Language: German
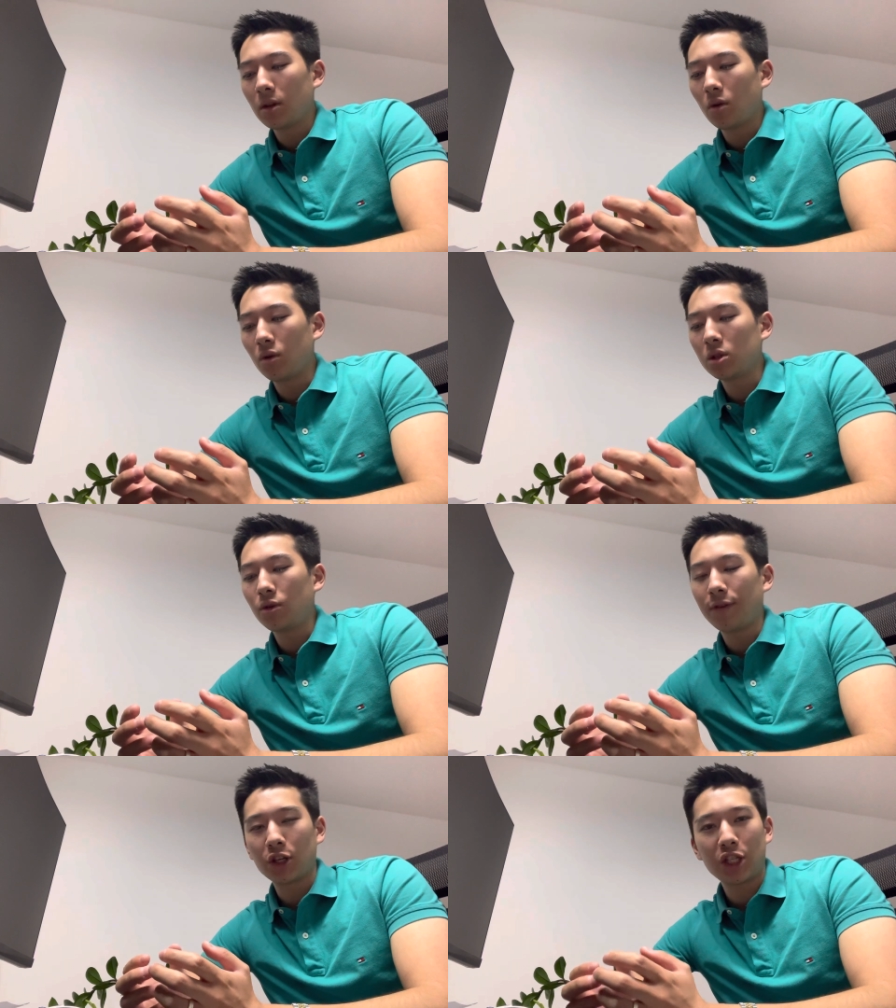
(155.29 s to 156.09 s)
und zu
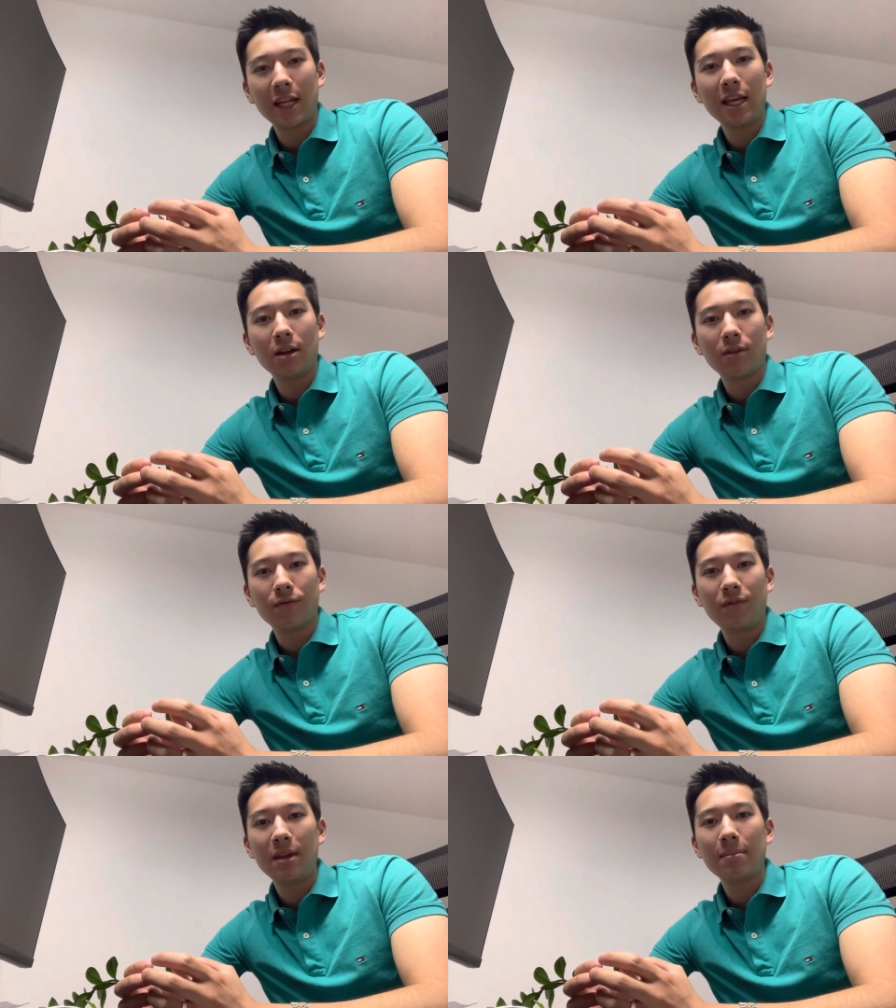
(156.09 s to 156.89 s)
verstehen,
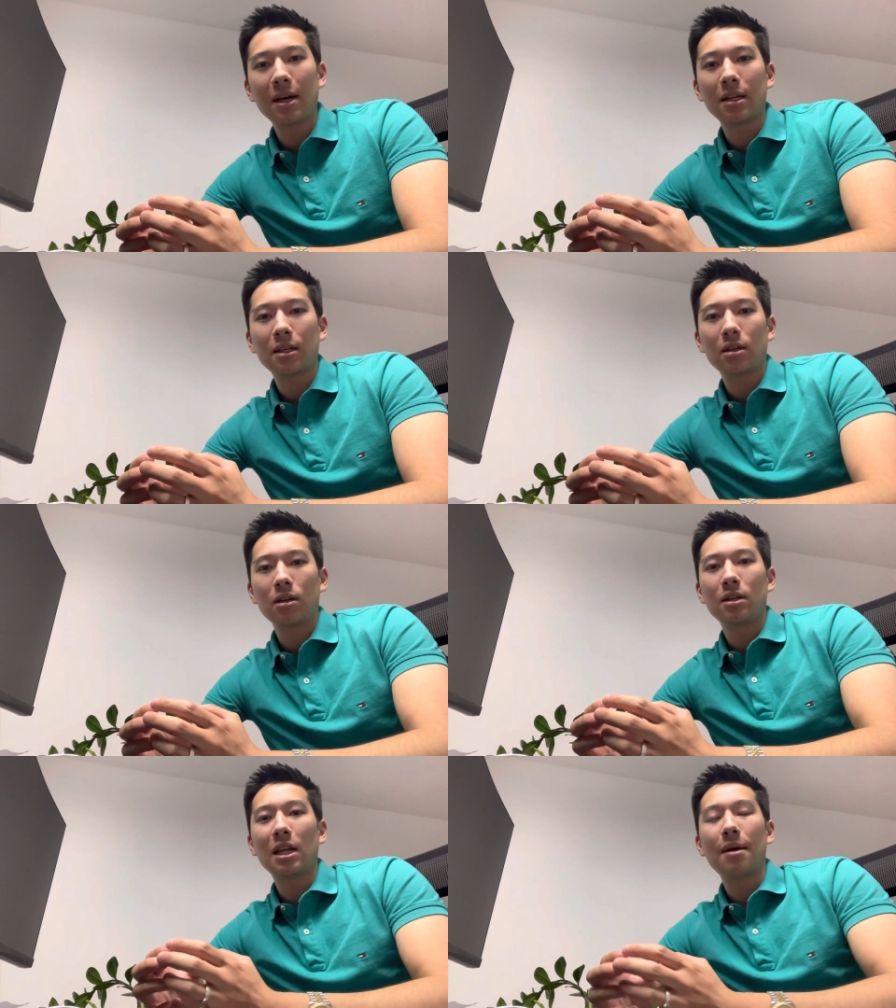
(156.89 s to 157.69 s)
wie man
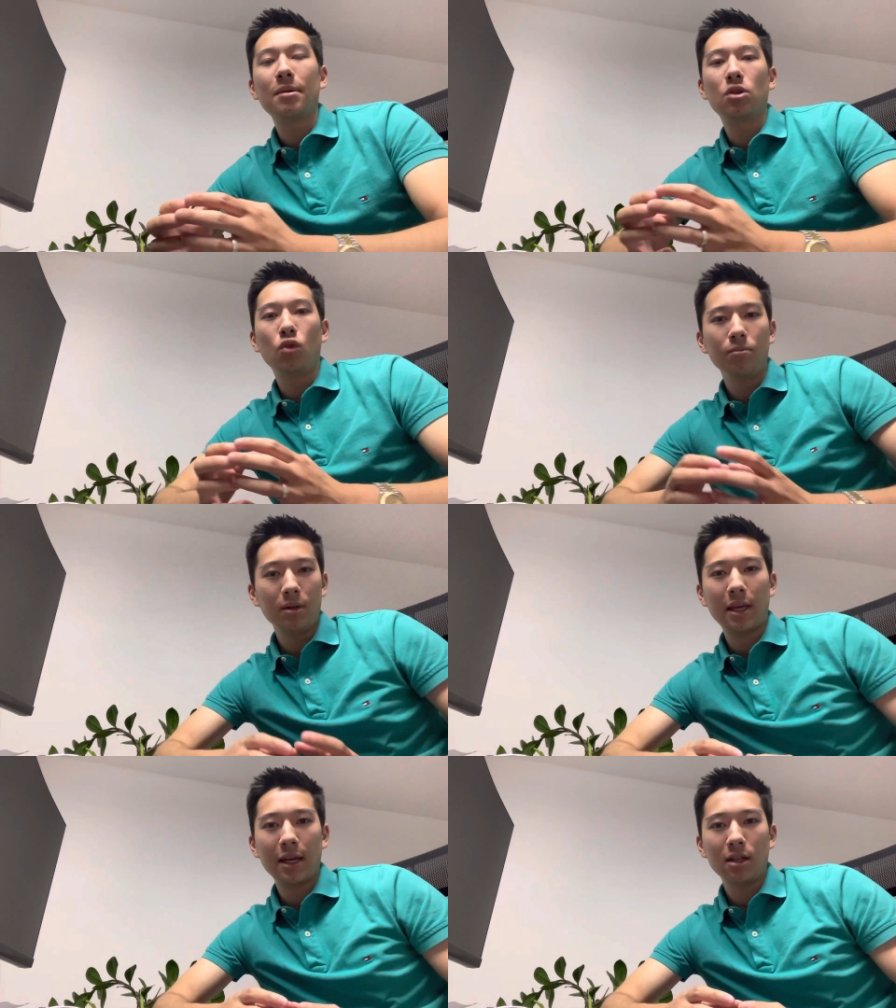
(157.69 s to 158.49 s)
damit
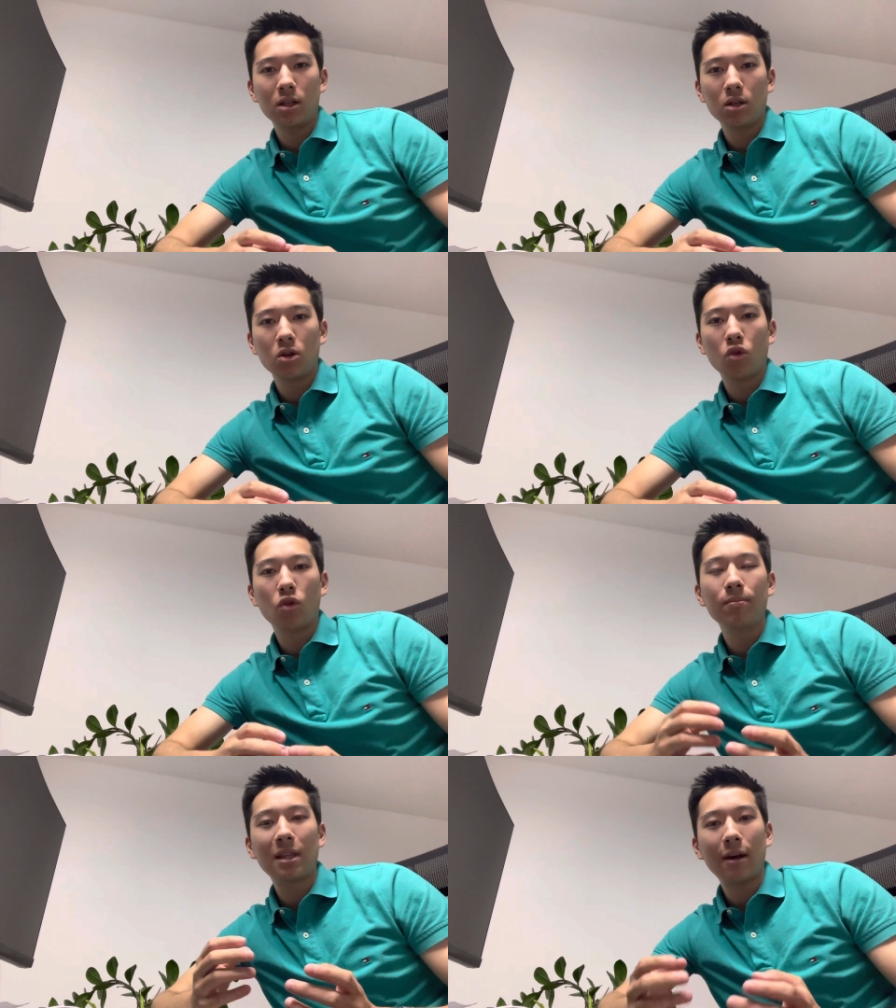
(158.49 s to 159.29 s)
umgeht,
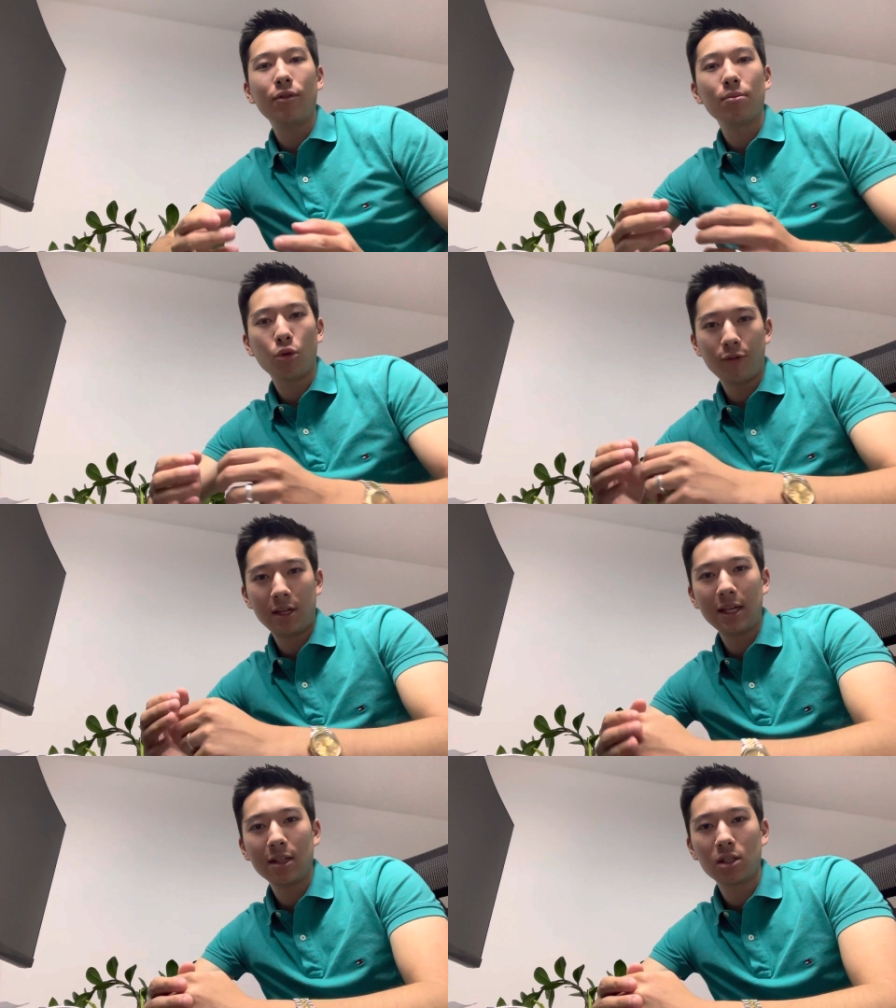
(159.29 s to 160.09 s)
um davon
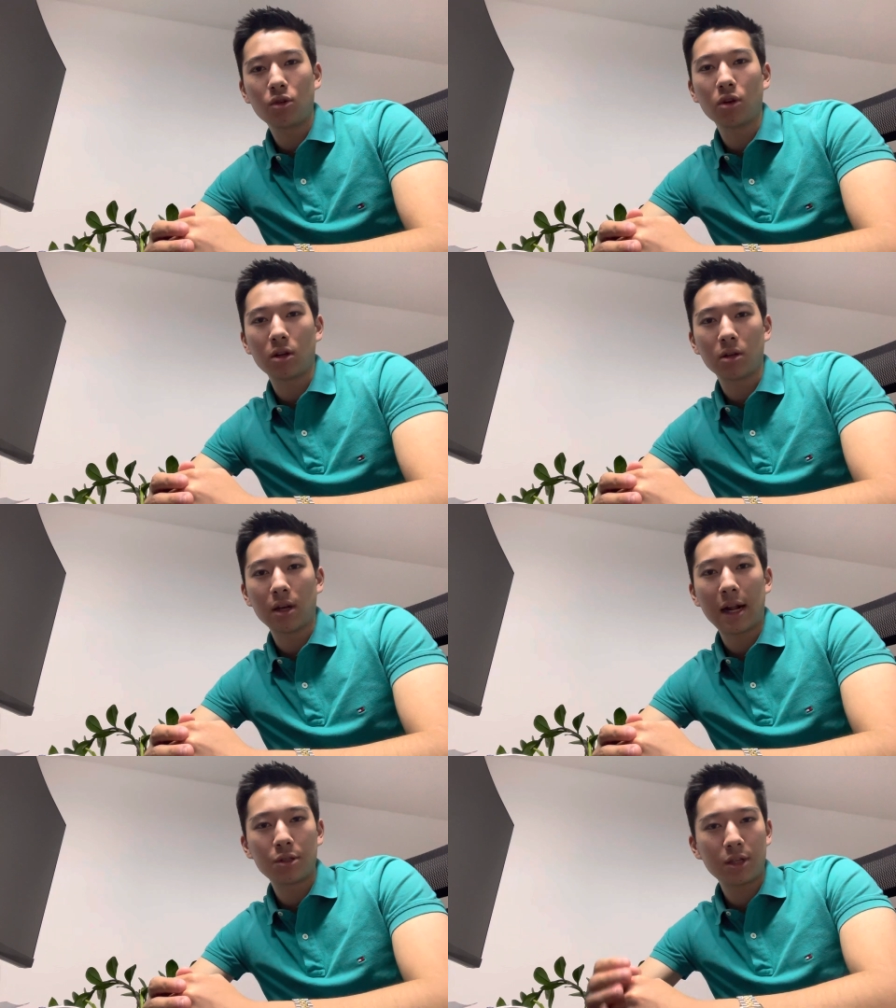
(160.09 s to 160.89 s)
profitieren zu können.
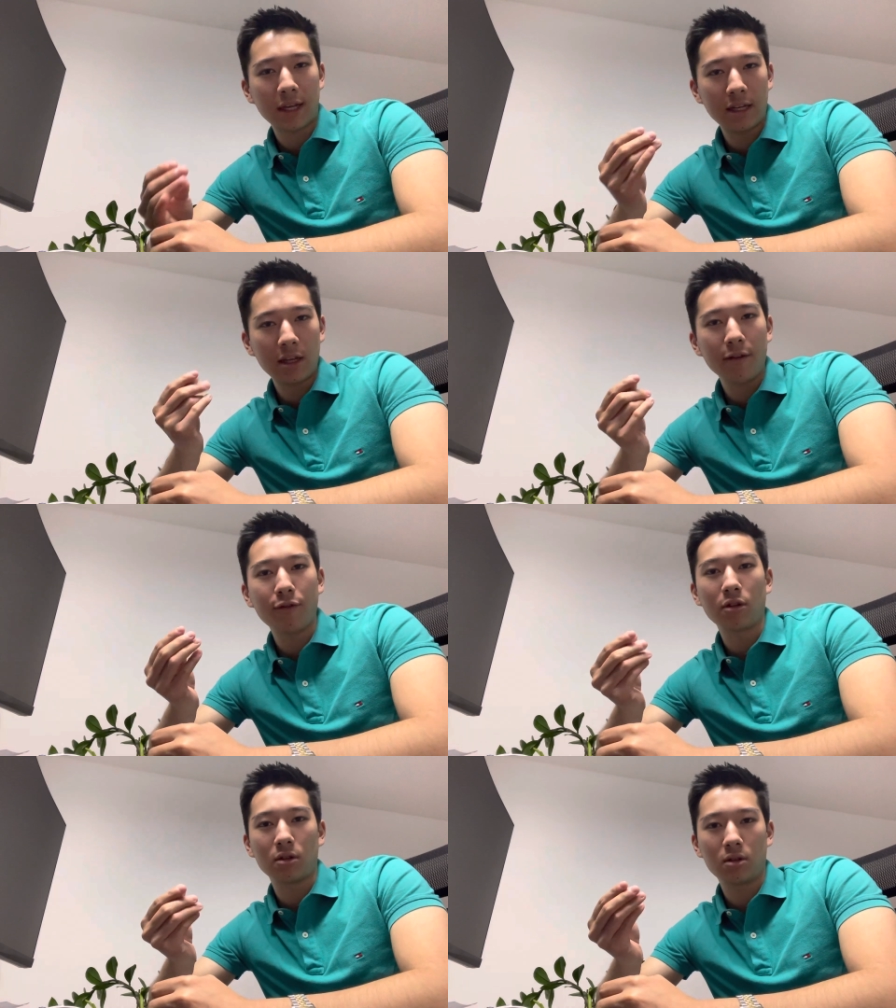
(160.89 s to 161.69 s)
Also ich rede hiervon.